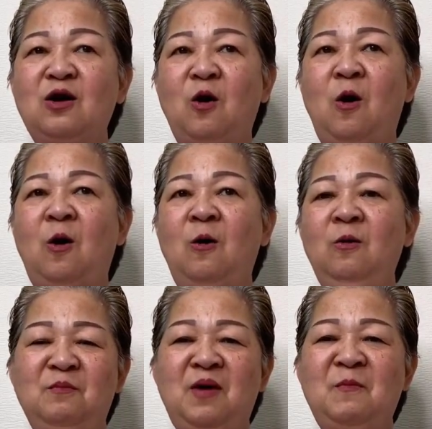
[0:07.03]

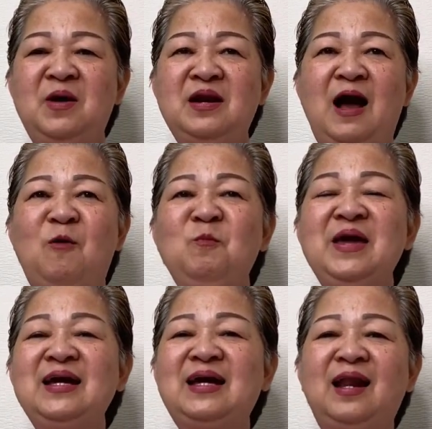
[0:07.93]
khổ mà mình không
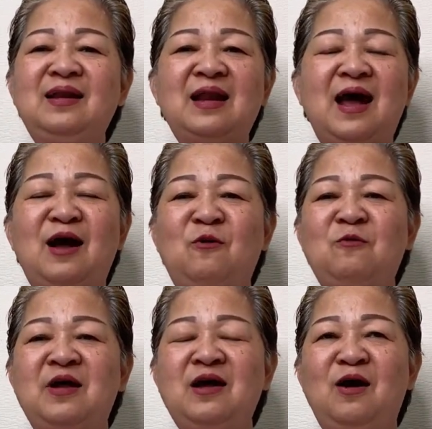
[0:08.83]
biết cách nào
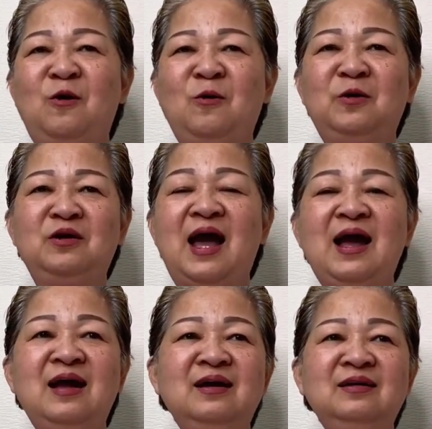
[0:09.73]
để ngồi
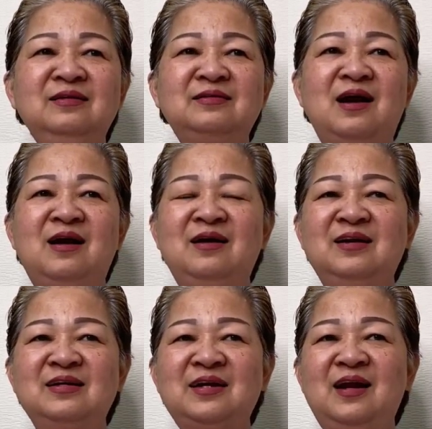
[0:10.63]
than
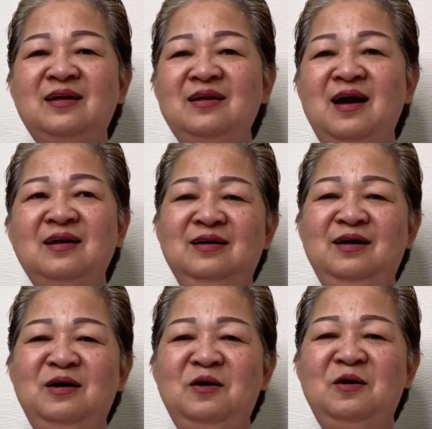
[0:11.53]
trời trách đất
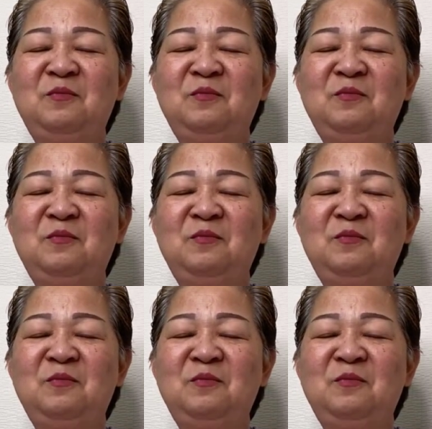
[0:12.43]
à,